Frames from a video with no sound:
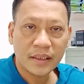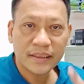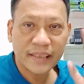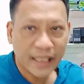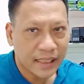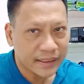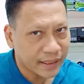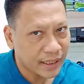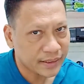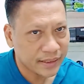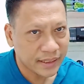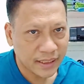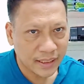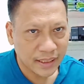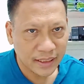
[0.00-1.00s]
teka, teka,
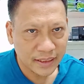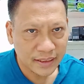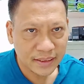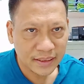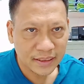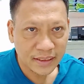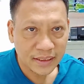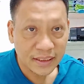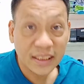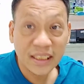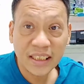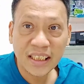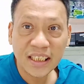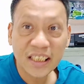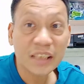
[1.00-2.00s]
teka ha.
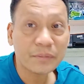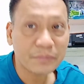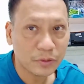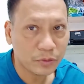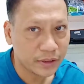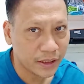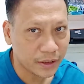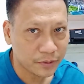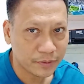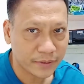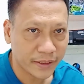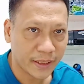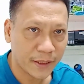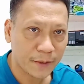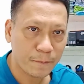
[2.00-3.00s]
Ihirit pa uli ako
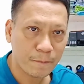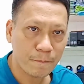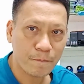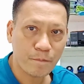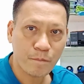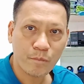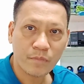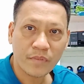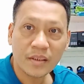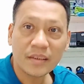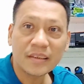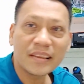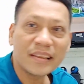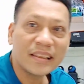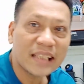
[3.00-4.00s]
ya. Eh,
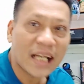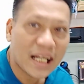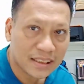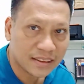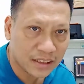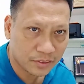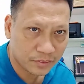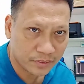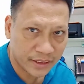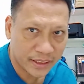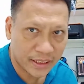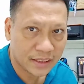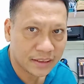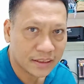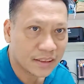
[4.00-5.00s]
knock, knock uli ha.
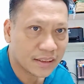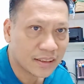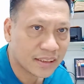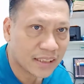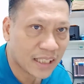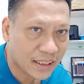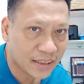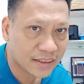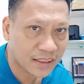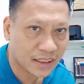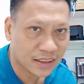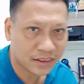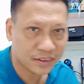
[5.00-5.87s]
Knock, knock.